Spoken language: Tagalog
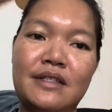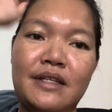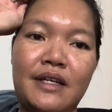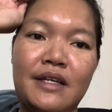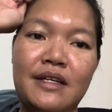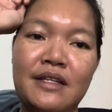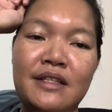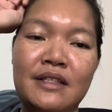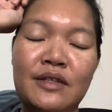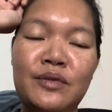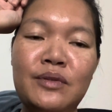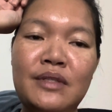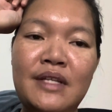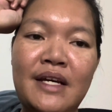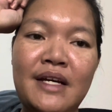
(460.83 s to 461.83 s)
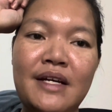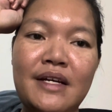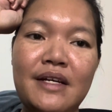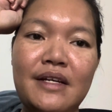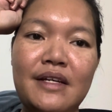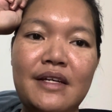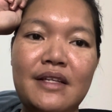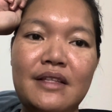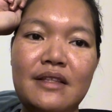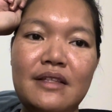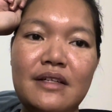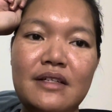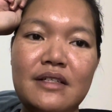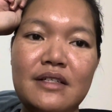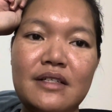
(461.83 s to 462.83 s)
And good night.
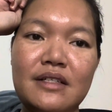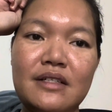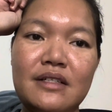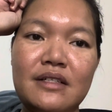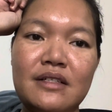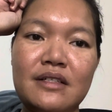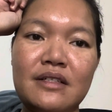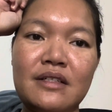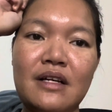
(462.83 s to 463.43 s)
Uh,